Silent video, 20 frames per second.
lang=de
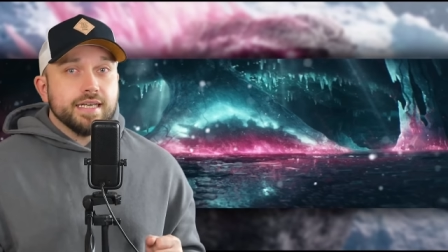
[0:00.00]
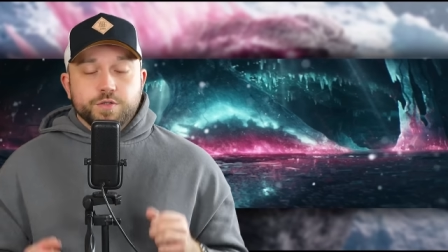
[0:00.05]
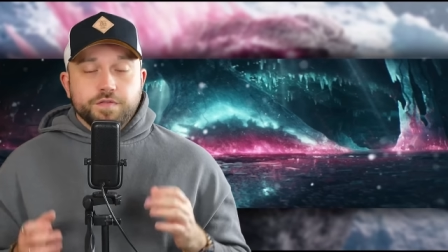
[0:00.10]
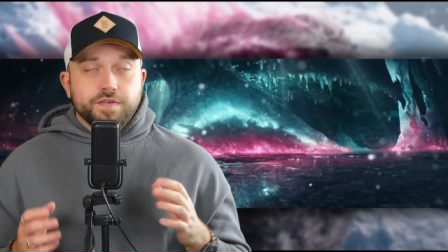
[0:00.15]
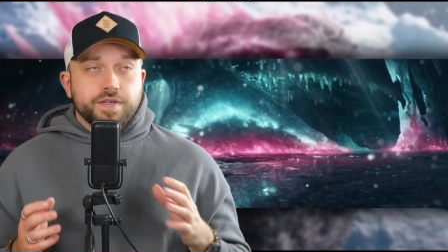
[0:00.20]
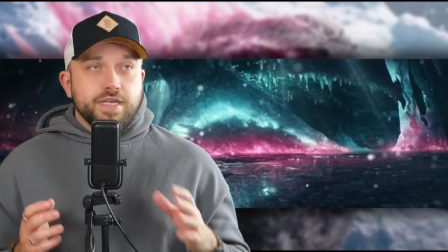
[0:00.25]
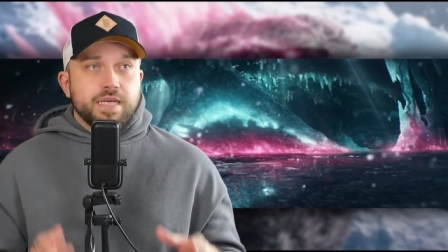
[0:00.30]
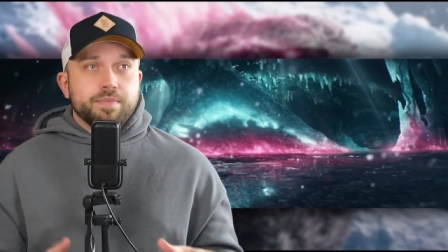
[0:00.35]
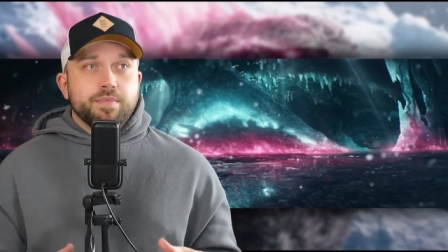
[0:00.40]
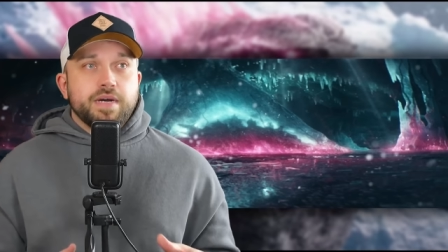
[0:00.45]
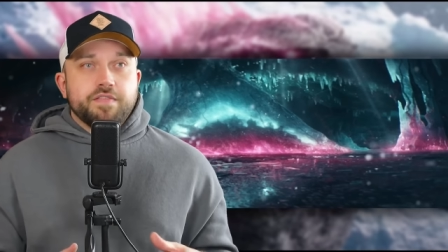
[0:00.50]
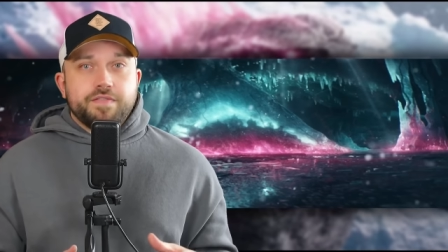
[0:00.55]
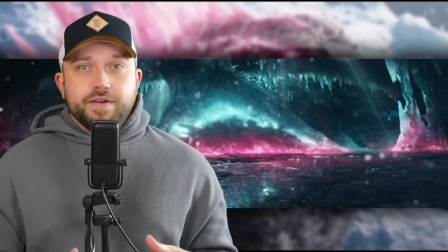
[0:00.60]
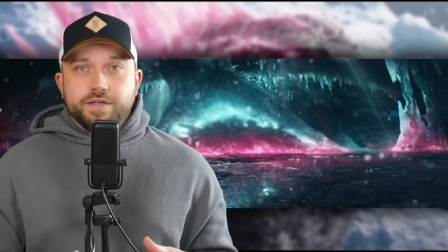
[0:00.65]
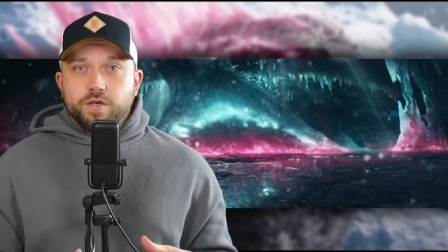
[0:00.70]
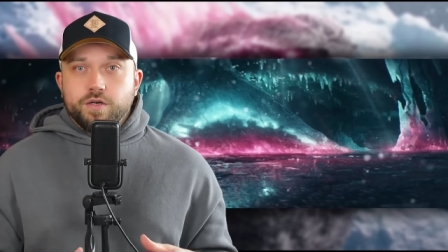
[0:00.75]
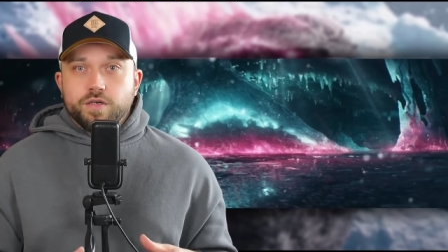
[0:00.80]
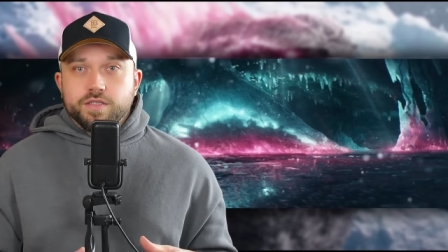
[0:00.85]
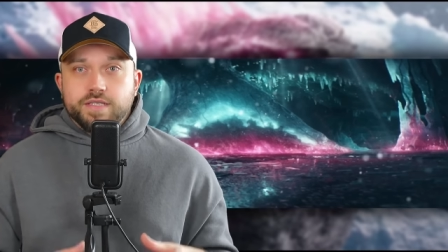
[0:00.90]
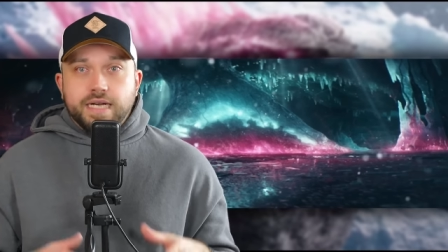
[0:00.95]
So viel eben einfach
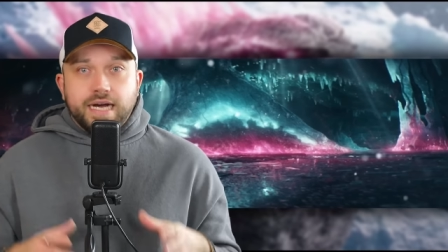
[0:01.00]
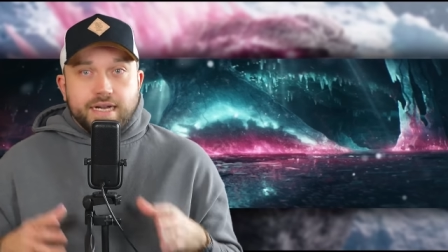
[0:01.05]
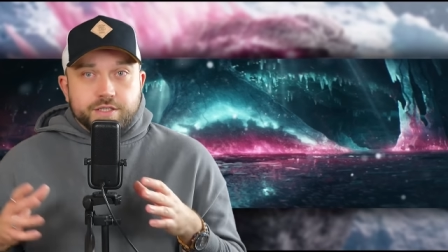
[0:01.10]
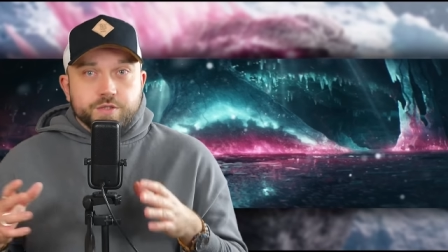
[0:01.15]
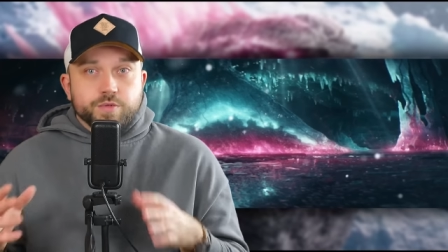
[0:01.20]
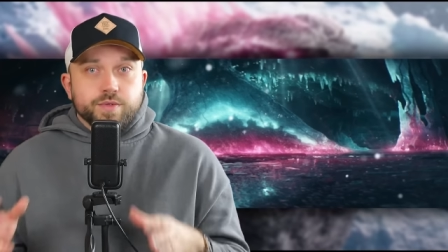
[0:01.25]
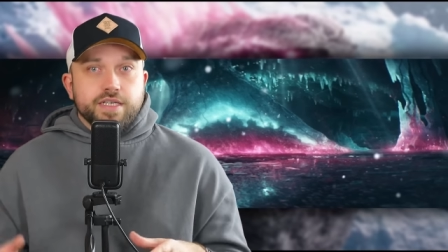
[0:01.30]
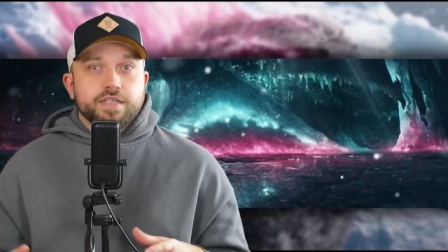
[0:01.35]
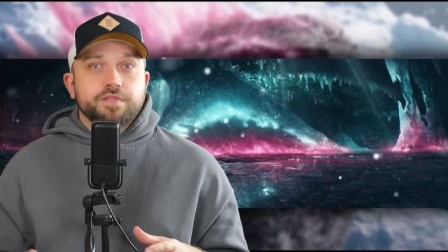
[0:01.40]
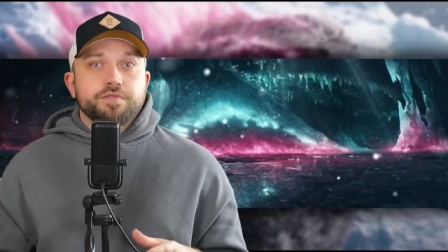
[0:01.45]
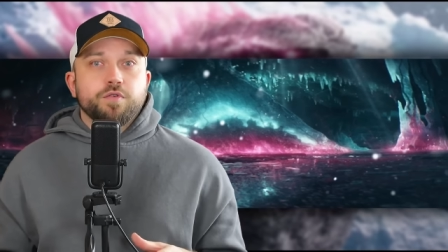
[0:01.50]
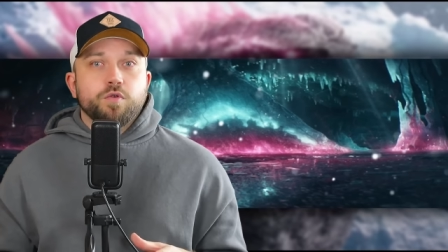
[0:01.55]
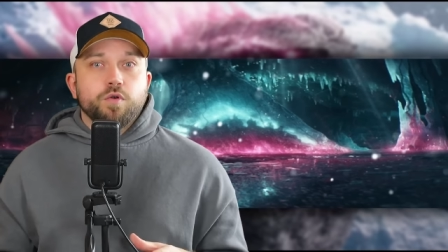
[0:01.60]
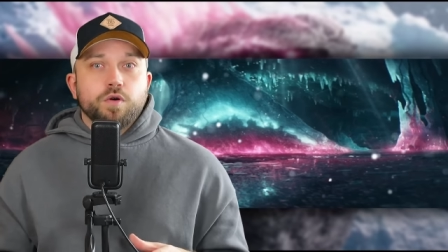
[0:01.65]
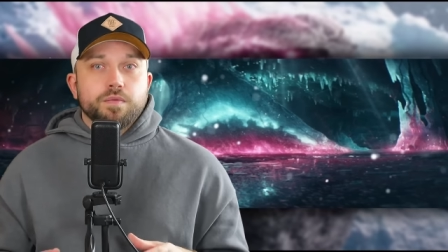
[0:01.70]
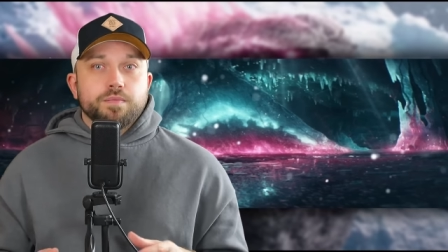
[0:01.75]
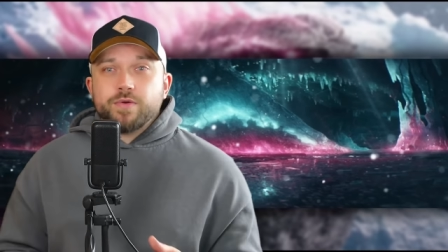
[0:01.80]
noch dazu Info.